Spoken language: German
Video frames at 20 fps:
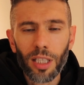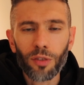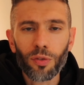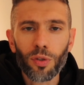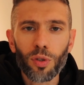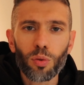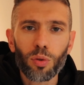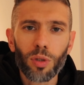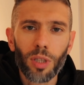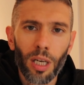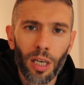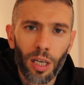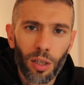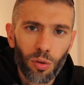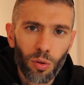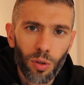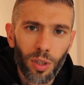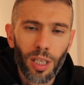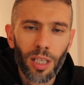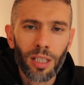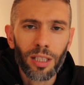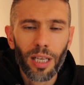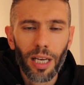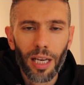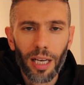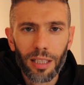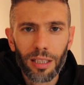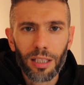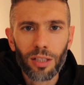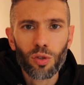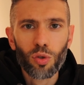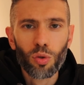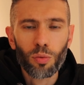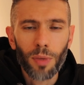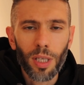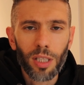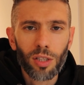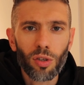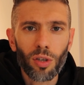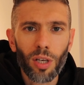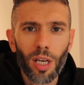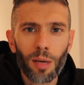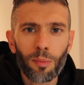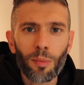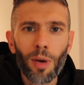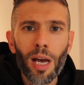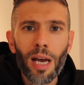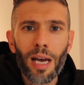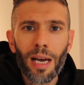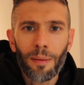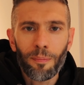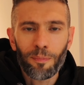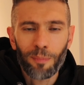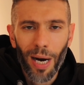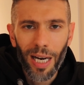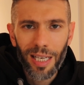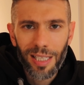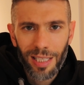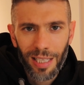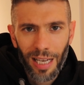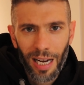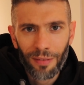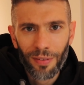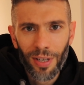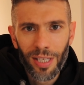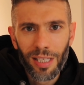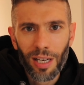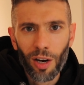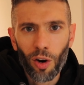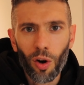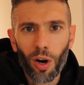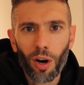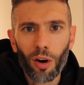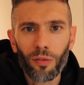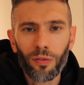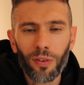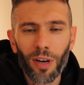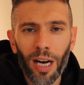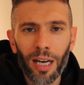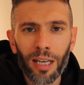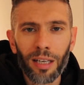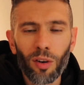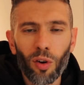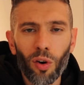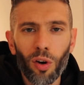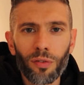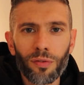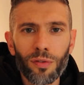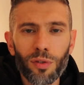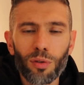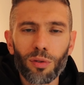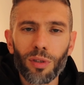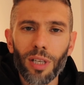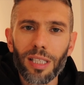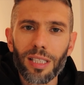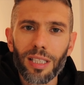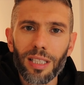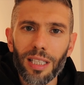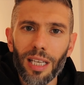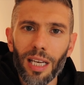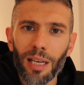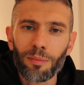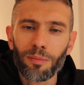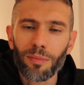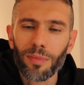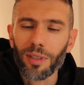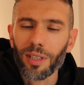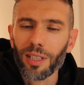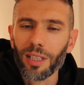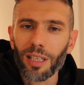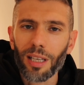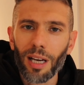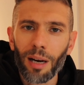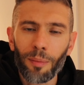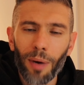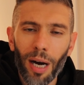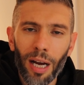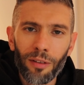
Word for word: Ich versuche dann natürlich hinterher die zu mir zu nehmen, mache es teilweise auch auf langen Läufen so, dass ich eben am